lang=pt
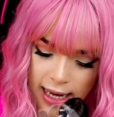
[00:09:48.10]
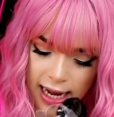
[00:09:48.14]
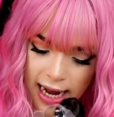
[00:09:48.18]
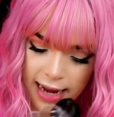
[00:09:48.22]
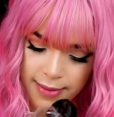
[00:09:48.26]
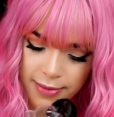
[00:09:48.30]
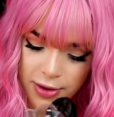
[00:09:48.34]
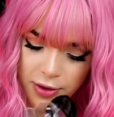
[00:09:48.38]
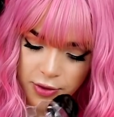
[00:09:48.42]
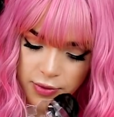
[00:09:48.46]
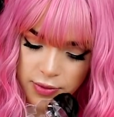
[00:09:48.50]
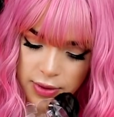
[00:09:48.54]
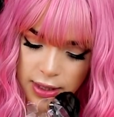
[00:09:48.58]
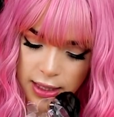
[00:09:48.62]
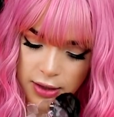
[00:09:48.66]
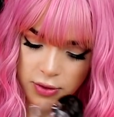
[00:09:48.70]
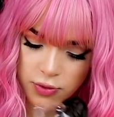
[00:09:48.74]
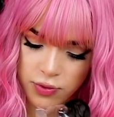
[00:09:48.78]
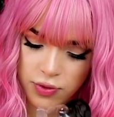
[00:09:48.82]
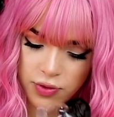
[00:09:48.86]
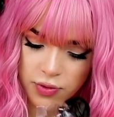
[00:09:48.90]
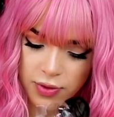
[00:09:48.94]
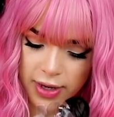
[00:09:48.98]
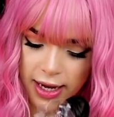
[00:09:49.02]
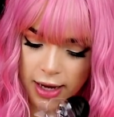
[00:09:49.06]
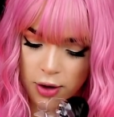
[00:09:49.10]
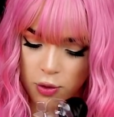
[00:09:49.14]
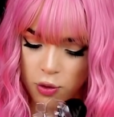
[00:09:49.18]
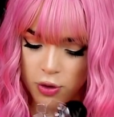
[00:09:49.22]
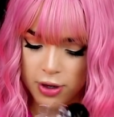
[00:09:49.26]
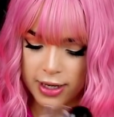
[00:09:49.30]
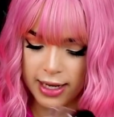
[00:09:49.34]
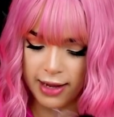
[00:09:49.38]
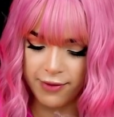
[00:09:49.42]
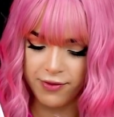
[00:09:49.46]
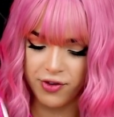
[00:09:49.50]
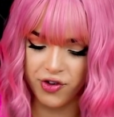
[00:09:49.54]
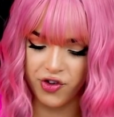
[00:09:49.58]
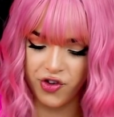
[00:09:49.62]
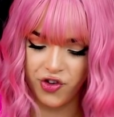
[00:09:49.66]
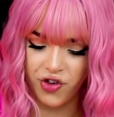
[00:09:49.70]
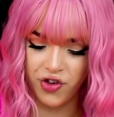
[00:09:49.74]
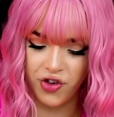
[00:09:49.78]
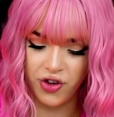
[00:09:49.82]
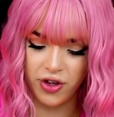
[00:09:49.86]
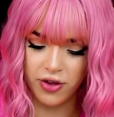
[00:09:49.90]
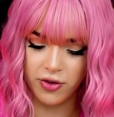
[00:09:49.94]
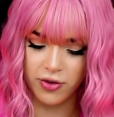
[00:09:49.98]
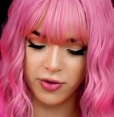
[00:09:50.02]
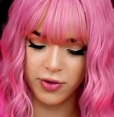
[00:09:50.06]
Ai, meu Deus, não quero cortar
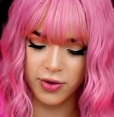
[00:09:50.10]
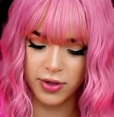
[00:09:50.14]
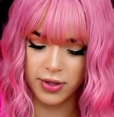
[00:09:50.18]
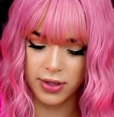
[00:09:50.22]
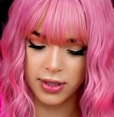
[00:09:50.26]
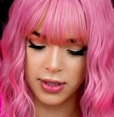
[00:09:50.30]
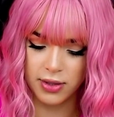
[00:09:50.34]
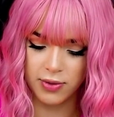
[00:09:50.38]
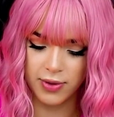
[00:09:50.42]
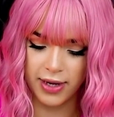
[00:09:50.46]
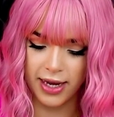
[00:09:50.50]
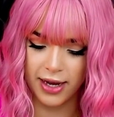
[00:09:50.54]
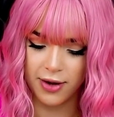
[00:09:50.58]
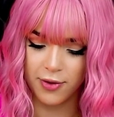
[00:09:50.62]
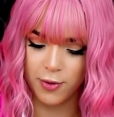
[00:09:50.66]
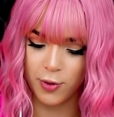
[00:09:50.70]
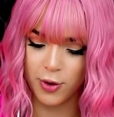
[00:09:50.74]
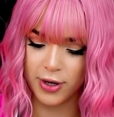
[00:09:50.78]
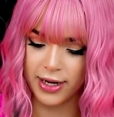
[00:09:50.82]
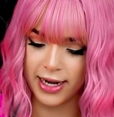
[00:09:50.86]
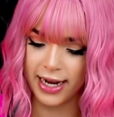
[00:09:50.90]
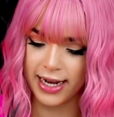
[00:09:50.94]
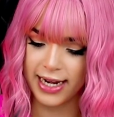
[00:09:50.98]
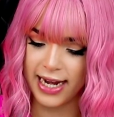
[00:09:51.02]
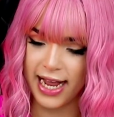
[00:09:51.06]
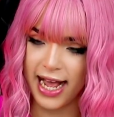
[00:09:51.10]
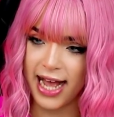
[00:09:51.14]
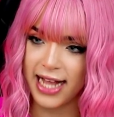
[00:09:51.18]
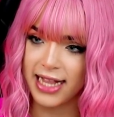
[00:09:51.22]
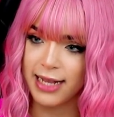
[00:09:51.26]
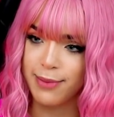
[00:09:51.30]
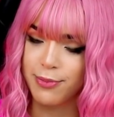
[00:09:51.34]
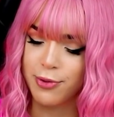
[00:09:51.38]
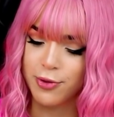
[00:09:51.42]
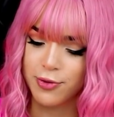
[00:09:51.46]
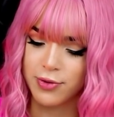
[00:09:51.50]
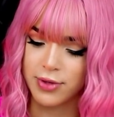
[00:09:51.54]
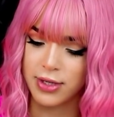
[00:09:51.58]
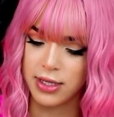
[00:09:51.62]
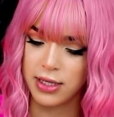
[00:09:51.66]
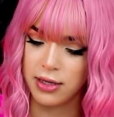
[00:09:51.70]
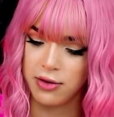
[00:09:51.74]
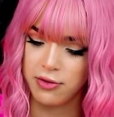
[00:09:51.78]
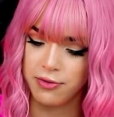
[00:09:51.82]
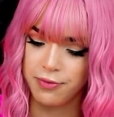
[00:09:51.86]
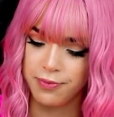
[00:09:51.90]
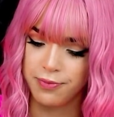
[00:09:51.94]
vestidos, não quero cortar nada, produção.